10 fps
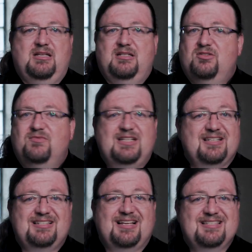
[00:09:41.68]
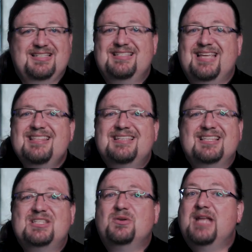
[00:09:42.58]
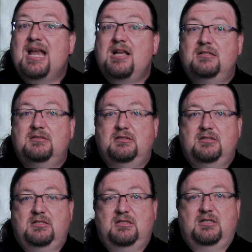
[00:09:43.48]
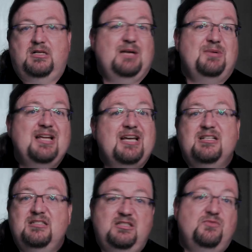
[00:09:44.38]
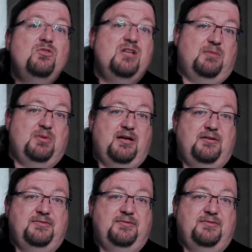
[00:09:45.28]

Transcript: So wird das Ganze sensationell, aber leider nicht wunderbar.